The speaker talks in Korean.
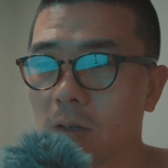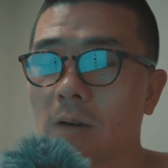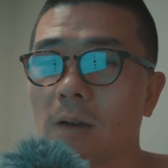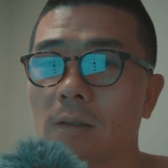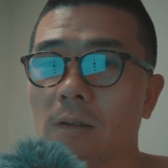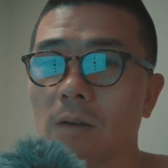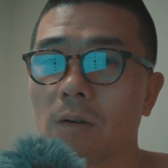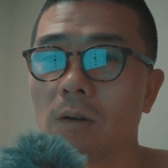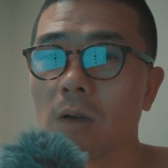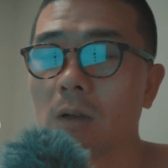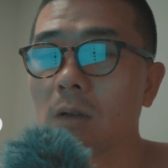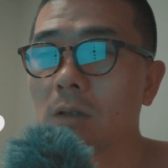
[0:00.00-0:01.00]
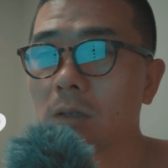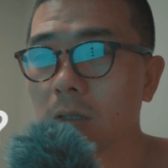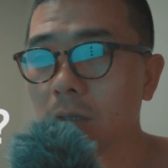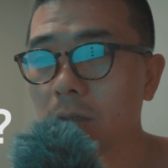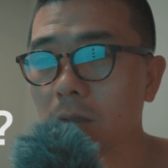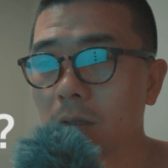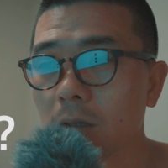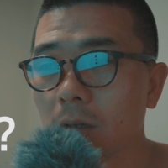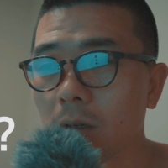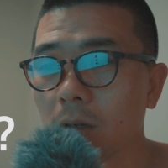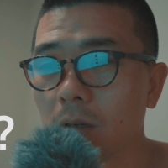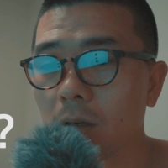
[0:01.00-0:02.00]
것 같아요. 즉
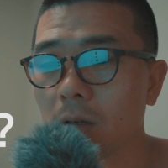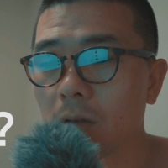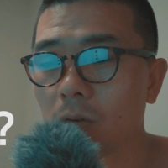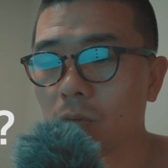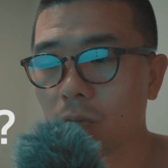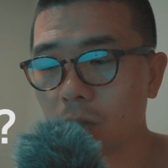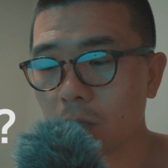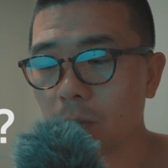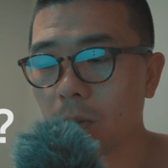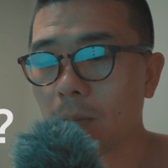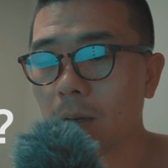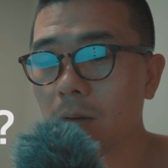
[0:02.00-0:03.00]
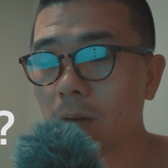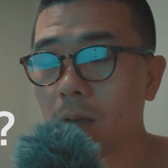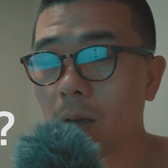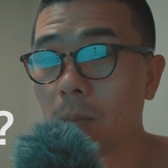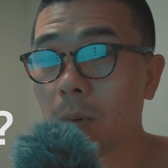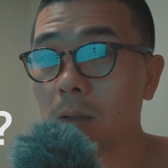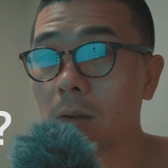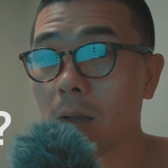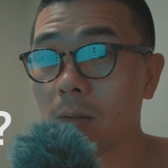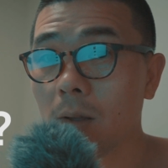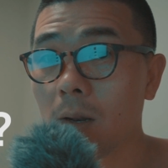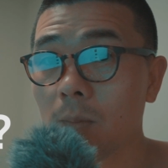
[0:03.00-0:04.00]
91만 원에 예판을
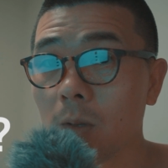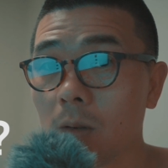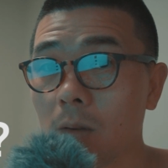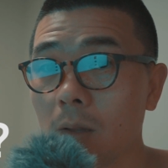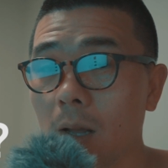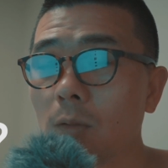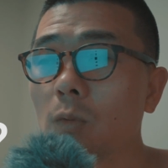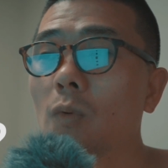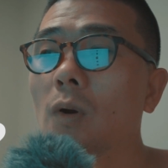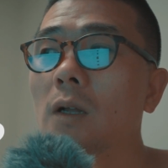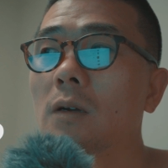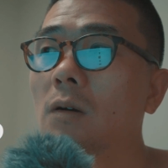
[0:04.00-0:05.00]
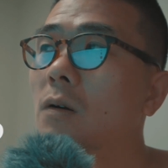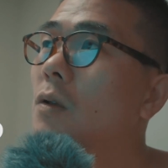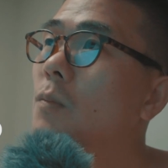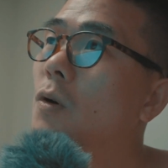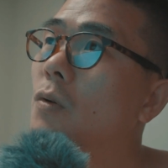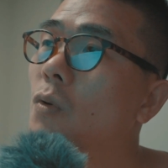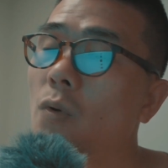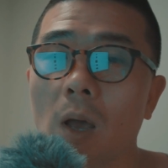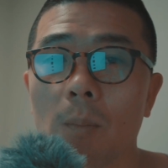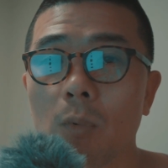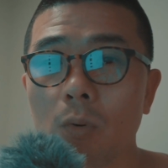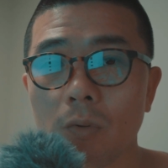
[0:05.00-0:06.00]
한 사람들은 한동안 거의 뭐 손에
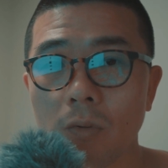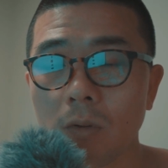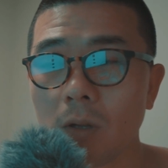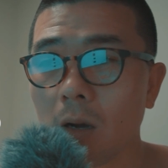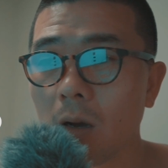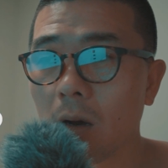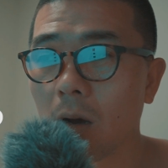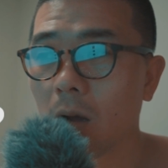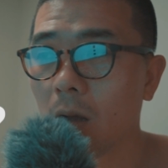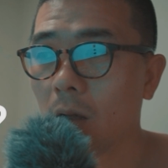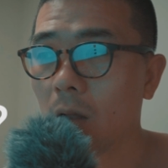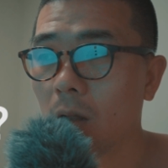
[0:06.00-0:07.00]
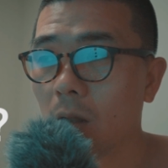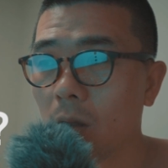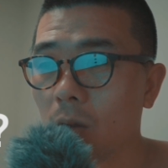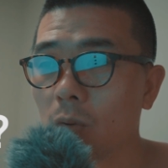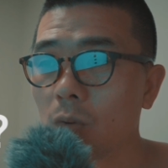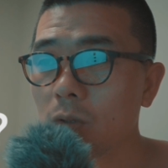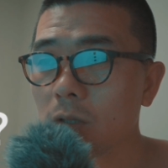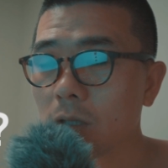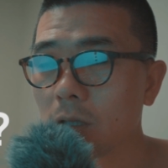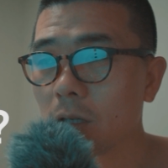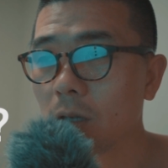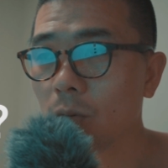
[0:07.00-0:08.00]
안 보고 쓰다가
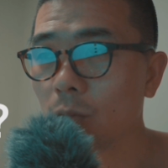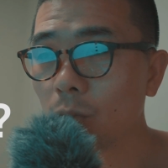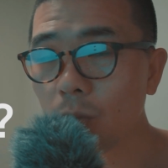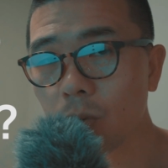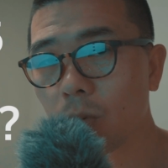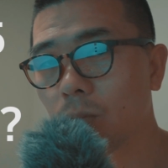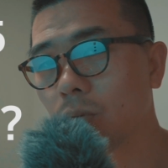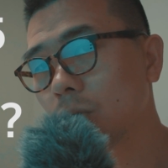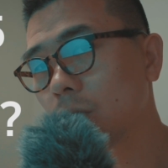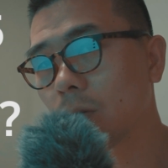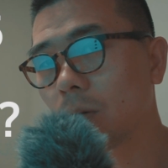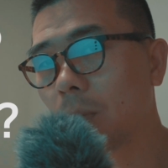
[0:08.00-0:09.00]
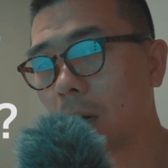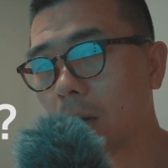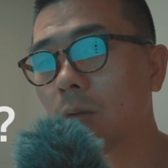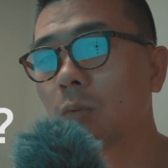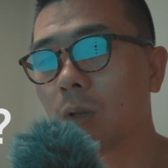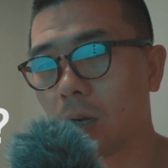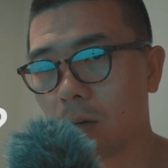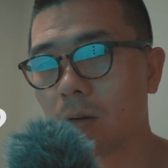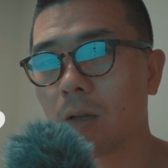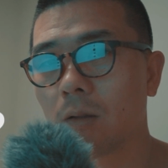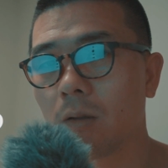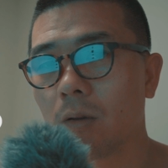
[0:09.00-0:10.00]
솔직히 웃돈 붙여서 팔아도 될 것
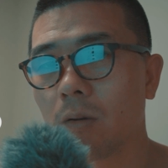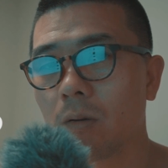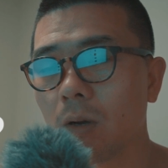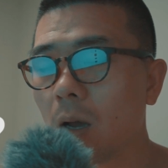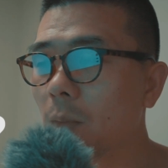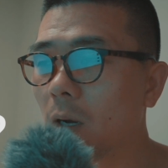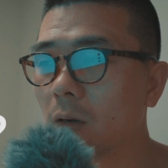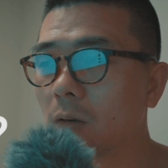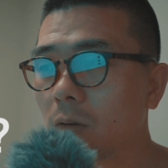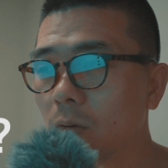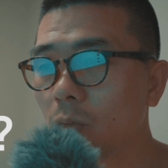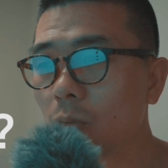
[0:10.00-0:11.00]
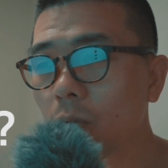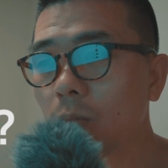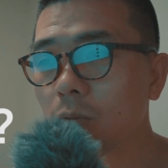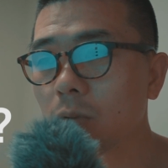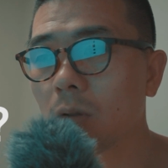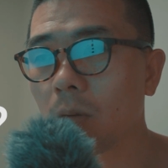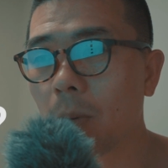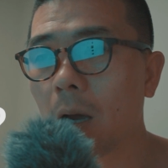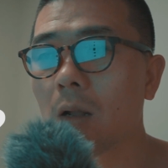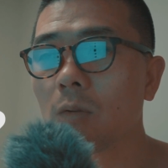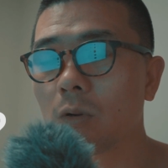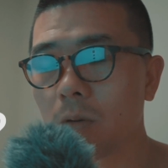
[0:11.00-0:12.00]
같아요. 아마 웃돈 붙여서
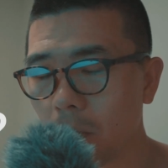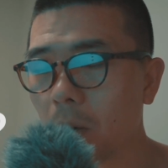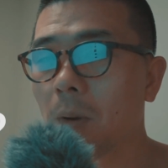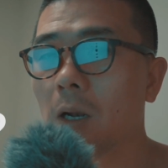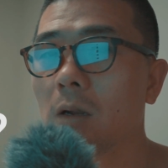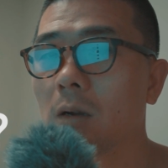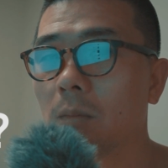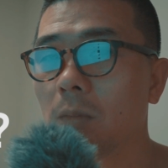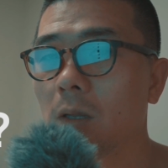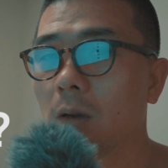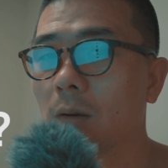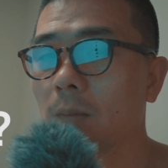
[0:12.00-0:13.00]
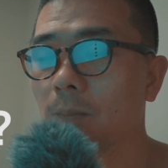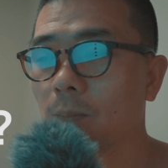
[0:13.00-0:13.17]
팔아도 금방 팔릴 겁니다.